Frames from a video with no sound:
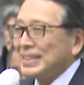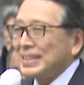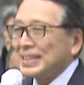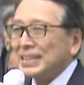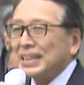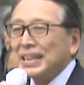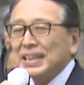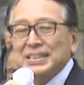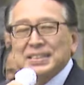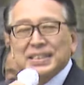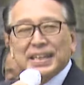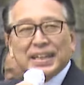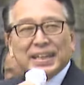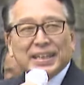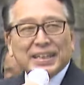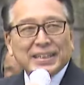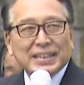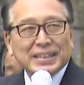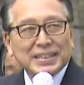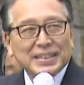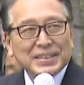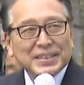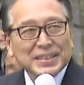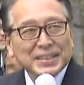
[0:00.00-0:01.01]
現
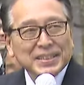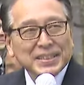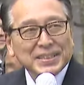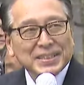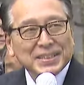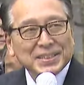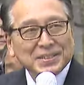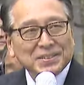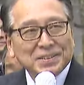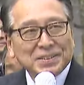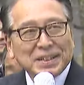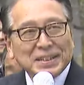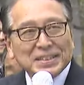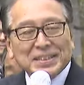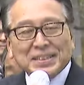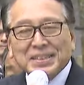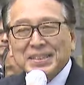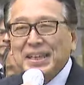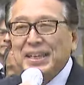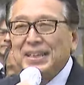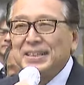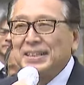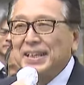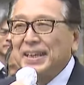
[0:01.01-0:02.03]
在静岡地
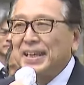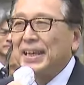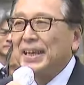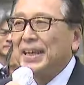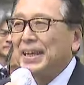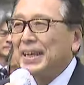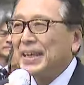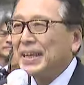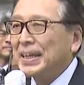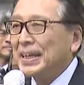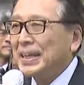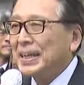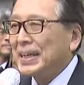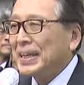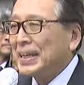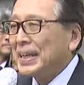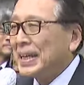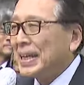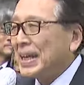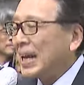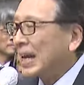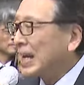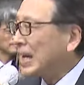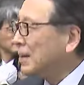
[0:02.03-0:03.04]
裁で
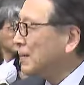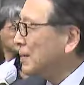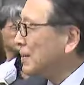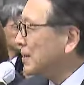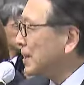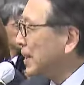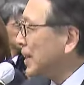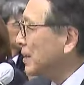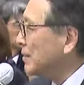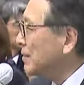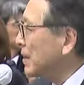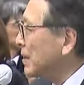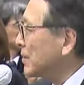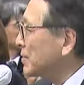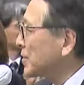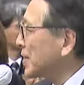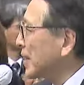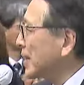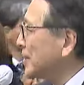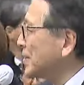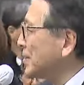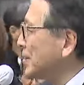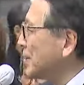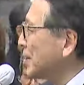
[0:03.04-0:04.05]
袴田巌
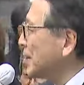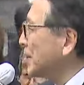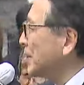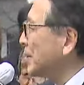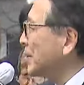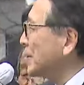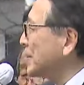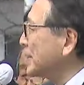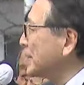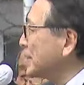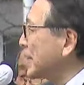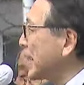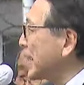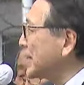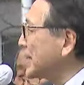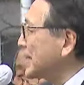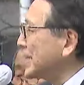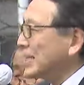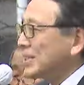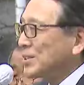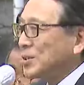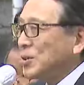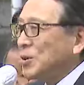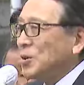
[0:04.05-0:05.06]
さんの再
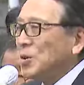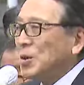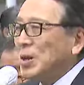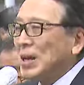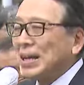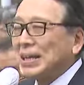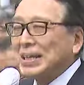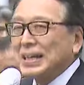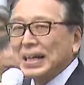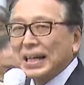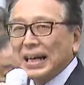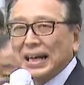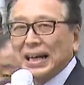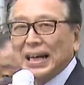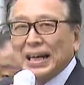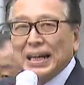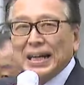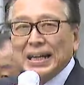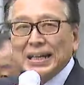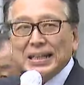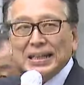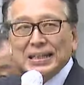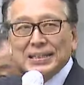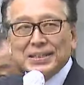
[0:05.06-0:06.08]
審公判が
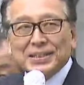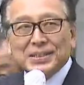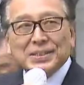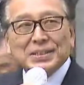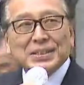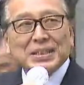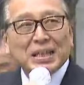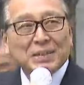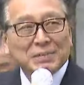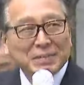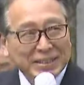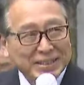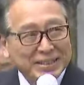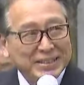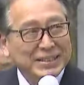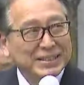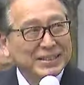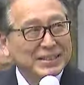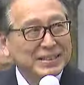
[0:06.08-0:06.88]
続いています